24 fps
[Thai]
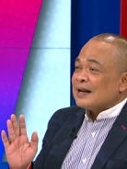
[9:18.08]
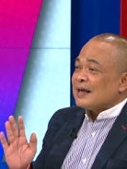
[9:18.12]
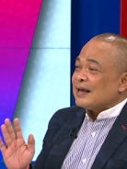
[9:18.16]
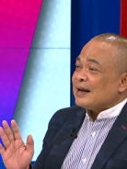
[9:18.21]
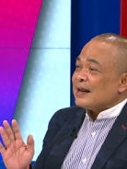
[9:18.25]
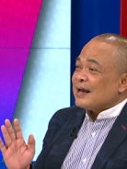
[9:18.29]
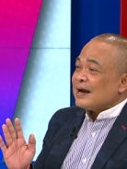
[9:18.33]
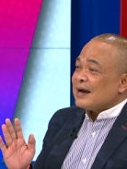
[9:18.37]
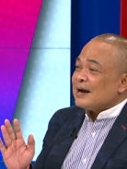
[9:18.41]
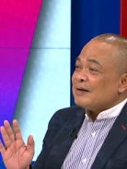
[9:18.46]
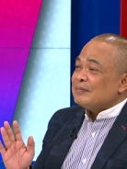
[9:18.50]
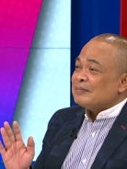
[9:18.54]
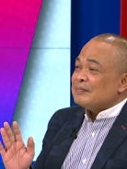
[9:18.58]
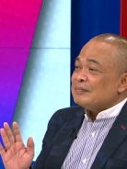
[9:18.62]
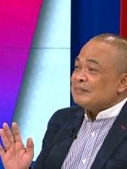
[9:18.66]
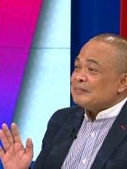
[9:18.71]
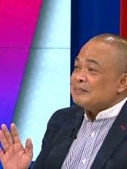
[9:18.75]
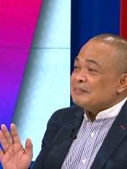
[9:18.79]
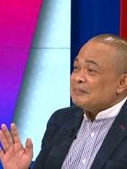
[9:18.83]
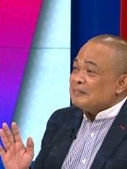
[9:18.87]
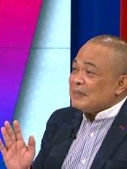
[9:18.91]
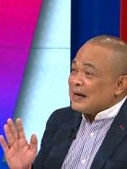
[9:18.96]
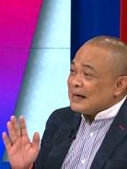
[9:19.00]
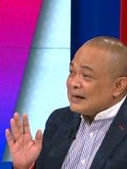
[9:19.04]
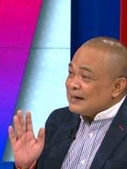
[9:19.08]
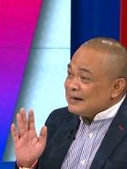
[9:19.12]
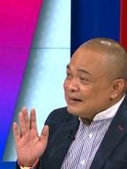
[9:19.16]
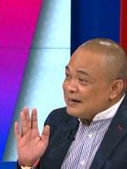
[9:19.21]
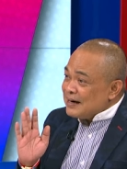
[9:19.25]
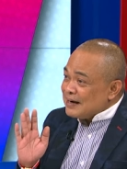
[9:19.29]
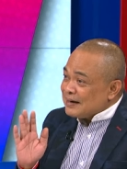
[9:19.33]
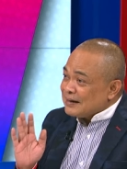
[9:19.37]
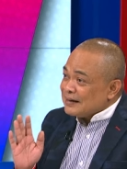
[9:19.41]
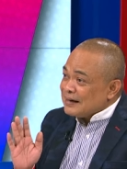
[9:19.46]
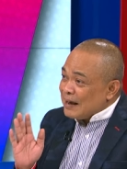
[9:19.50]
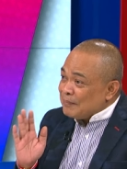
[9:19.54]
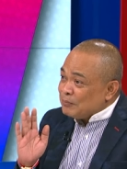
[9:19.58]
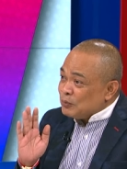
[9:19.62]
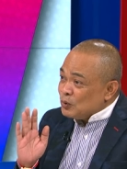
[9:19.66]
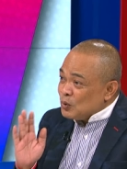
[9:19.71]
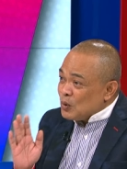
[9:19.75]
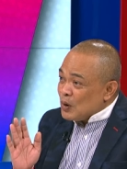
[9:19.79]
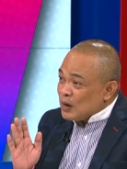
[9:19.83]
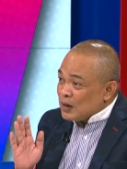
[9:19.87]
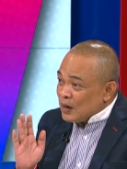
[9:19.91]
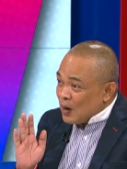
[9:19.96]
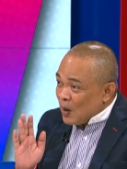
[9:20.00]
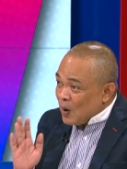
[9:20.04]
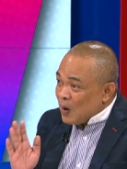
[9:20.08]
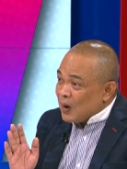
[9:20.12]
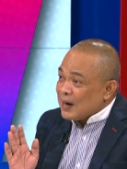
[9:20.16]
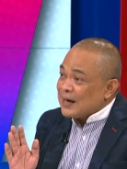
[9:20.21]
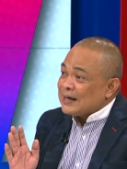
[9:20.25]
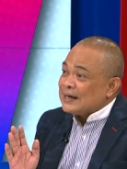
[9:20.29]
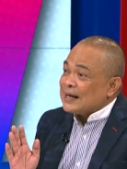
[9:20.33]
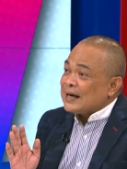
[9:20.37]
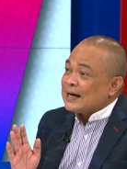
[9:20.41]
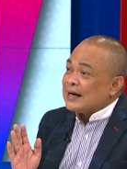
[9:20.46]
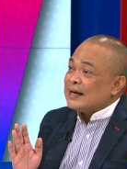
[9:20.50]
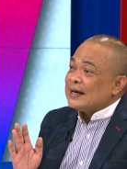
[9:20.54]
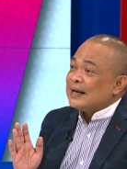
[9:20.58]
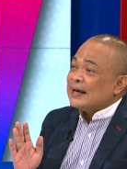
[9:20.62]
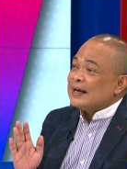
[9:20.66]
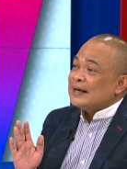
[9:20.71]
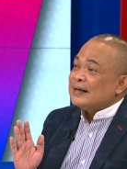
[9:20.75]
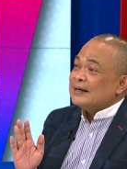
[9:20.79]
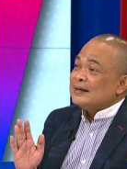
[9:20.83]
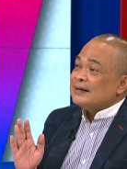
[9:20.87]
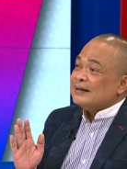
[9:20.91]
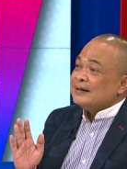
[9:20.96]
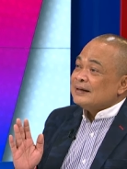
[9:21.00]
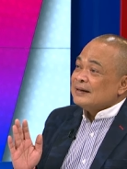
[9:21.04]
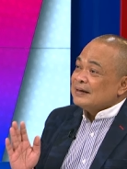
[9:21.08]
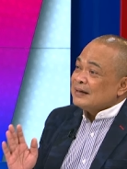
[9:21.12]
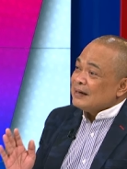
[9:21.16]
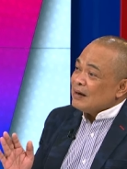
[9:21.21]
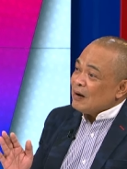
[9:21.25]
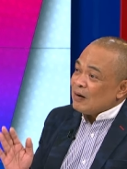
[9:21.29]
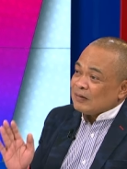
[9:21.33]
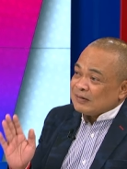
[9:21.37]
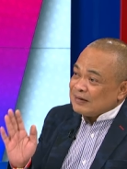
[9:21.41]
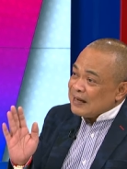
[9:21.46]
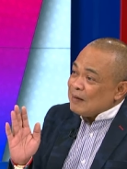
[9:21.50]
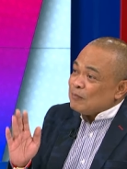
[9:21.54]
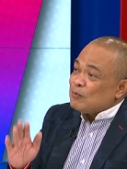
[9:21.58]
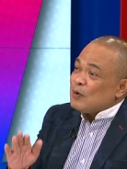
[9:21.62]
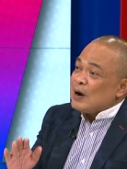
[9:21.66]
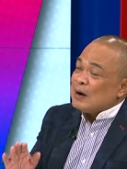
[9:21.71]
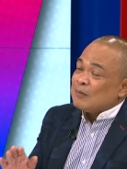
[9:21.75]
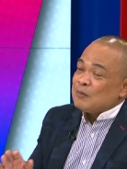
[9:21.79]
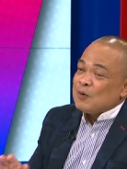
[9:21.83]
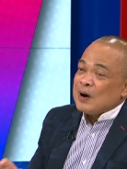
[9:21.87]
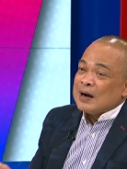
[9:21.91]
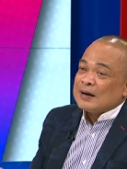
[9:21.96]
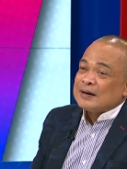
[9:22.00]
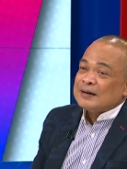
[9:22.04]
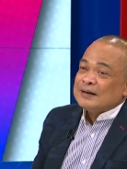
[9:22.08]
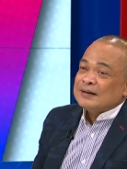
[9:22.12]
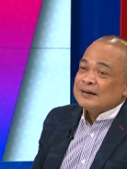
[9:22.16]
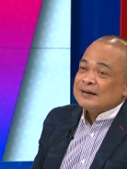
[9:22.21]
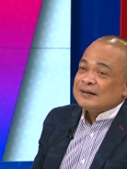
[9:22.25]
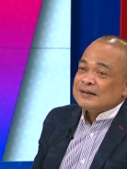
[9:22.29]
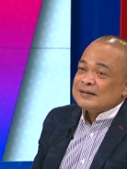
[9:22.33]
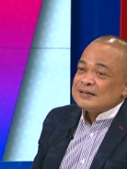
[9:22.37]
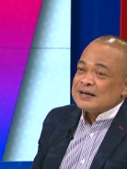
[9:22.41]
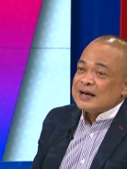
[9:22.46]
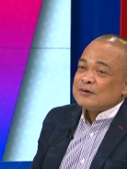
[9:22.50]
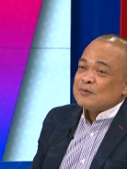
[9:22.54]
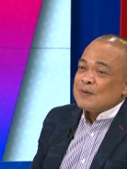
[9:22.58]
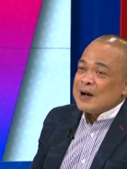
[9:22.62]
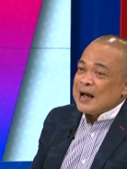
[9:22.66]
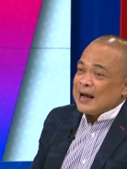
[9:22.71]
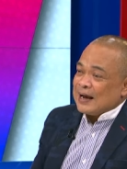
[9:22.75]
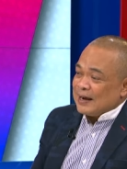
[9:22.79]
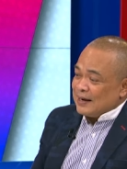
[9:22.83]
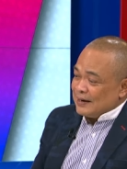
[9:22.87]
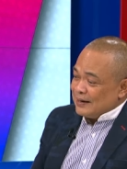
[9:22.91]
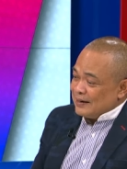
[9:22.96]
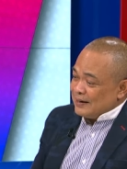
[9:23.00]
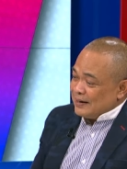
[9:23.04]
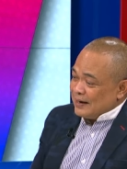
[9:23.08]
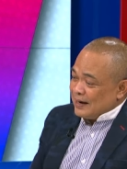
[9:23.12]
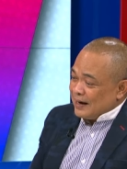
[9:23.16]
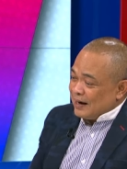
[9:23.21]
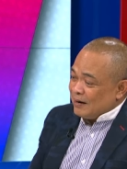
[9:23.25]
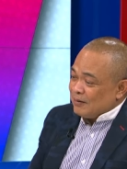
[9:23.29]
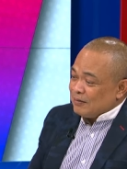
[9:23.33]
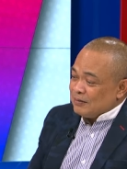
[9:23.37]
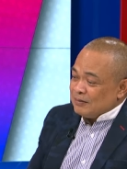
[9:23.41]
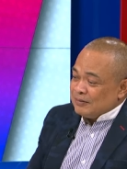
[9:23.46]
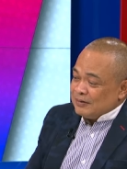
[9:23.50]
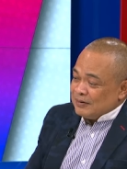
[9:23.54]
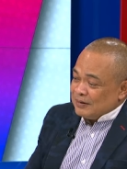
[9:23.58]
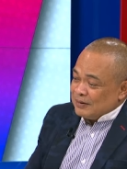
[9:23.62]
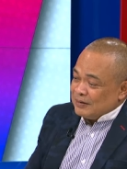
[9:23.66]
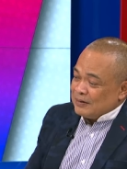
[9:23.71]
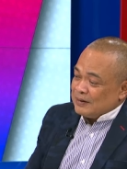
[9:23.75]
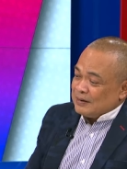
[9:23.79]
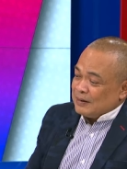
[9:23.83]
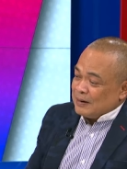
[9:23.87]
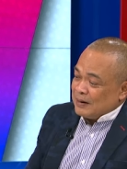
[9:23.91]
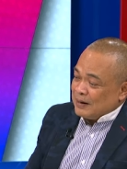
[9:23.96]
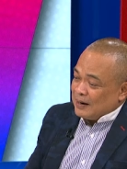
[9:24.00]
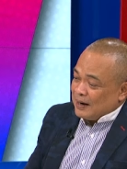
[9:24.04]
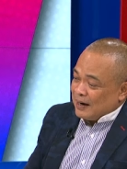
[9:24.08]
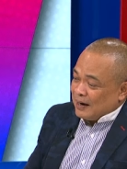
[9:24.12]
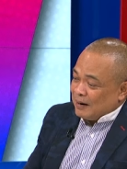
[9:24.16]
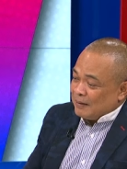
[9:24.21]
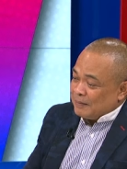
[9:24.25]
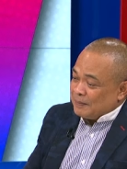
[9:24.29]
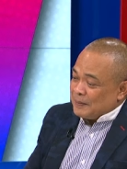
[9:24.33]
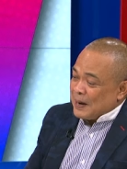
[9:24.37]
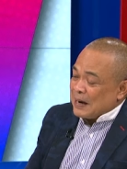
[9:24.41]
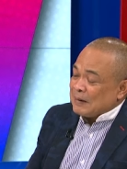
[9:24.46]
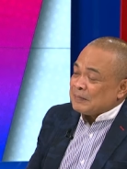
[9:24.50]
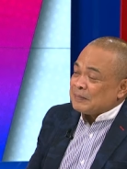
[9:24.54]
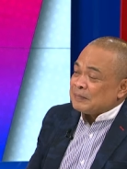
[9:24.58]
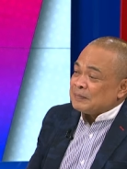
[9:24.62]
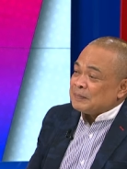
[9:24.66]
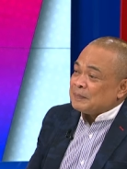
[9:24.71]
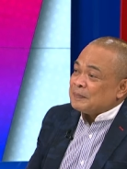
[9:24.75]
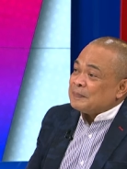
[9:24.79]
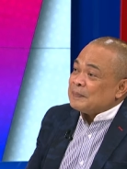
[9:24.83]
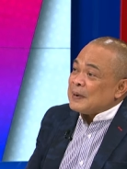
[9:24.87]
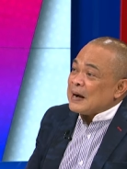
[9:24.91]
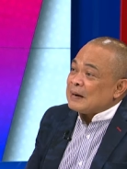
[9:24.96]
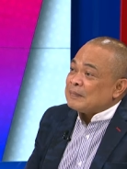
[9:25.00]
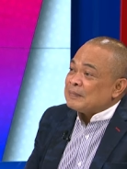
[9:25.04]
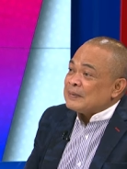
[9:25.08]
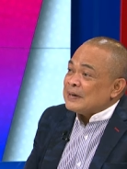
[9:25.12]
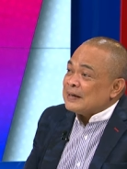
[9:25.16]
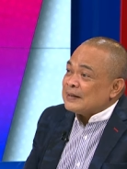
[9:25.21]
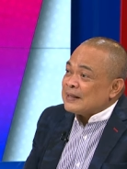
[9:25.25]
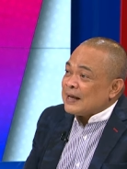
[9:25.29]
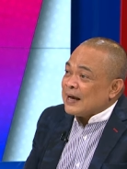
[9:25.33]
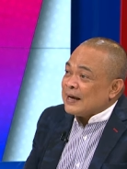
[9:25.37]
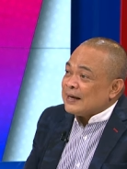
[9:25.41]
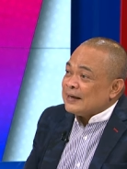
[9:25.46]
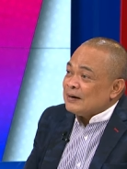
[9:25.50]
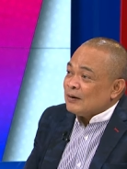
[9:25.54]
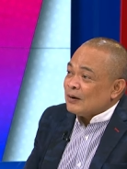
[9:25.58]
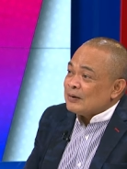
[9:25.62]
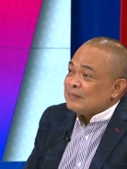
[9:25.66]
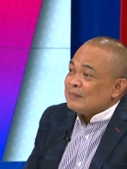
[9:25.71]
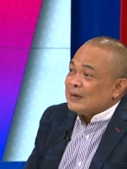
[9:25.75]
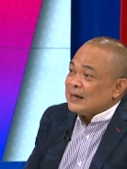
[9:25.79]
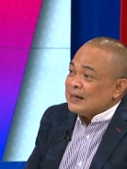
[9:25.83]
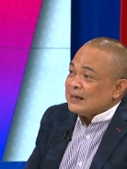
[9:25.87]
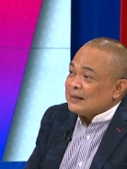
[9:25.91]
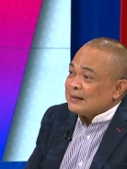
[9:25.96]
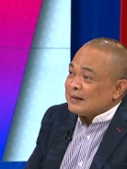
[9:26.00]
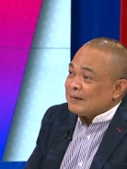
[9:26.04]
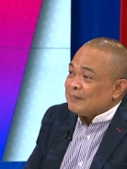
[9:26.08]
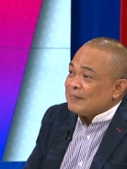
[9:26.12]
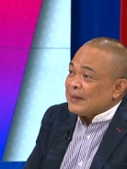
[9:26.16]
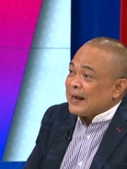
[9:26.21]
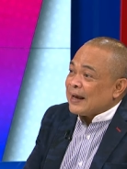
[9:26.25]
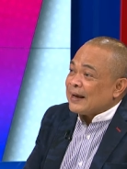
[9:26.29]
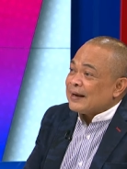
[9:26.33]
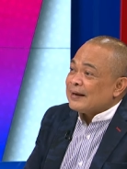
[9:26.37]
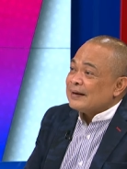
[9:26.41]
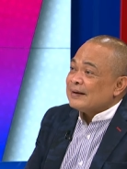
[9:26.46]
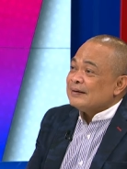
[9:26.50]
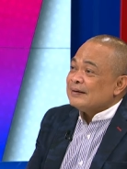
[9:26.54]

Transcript: องเนี่ยนะครับมันเรื่องลับลวงหลอกกันทั้งนั้นนะหลอกสร้างความหวังเช่นว่าเอาพรรคเพื่อไทยลดมา1ตำแหน่